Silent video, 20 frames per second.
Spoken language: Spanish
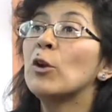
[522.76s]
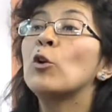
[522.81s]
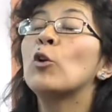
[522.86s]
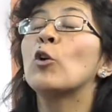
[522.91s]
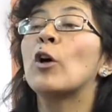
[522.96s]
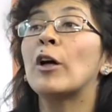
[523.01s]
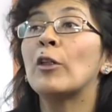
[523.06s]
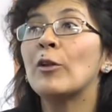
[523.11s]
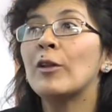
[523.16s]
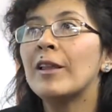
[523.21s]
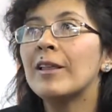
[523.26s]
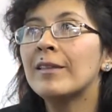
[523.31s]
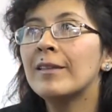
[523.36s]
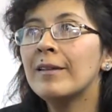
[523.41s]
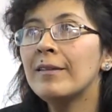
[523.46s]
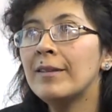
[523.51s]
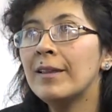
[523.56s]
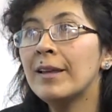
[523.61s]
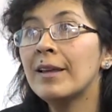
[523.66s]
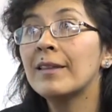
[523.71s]
los
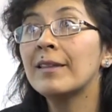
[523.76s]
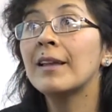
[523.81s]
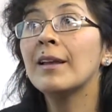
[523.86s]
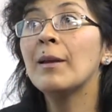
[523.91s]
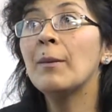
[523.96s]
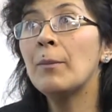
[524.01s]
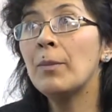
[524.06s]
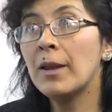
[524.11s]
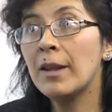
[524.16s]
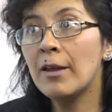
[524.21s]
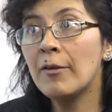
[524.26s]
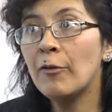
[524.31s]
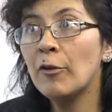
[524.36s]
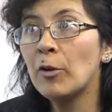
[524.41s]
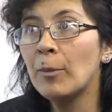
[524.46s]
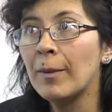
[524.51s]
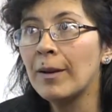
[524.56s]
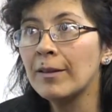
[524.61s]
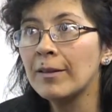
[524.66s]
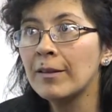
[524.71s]
adolescentes que están en plena
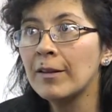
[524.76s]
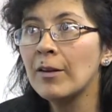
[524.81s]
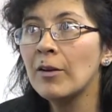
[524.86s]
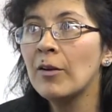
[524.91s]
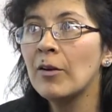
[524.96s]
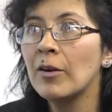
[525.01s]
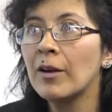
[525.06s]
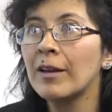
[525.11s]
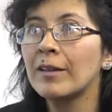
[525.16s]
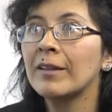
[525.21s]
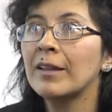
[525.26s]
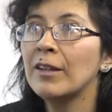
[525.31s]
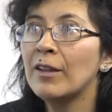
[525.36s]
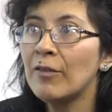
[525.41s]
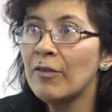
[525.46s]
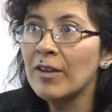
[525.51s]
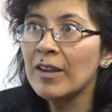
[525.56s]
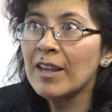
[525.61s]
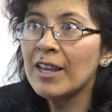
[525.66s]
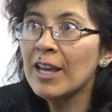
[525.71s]
formación, que, están
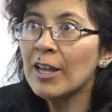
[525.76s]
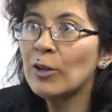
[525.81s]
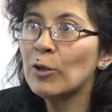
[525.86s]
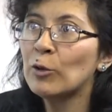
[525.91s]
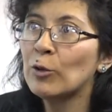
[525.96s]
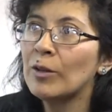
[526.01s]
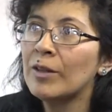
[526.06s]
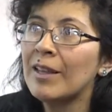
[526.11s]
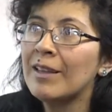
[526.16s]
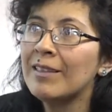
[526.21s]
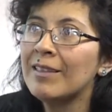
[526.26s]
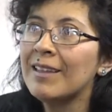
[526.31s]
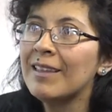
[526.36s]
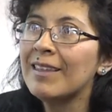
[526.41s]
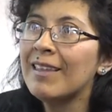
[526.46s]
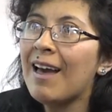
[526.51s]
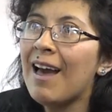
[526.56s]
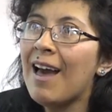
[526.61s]
definiendo su identidad.